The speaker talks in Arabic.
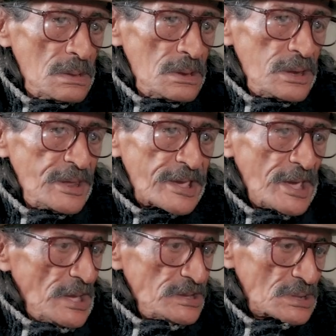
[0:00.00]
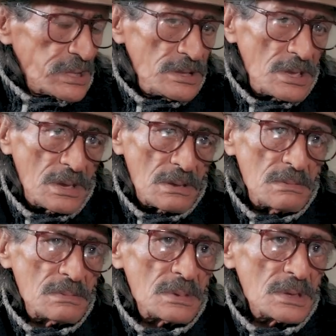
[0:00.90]
اللي كيعيط ليا
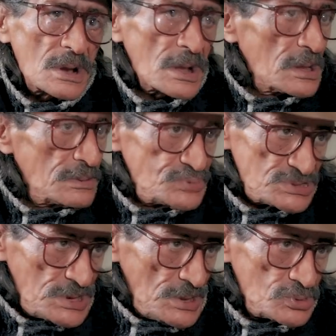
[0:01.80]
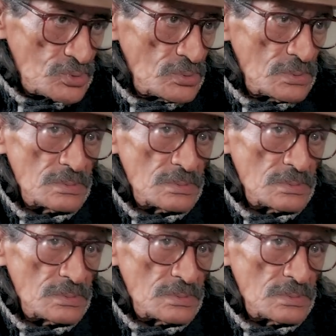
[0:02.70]
راه كنمشي عنده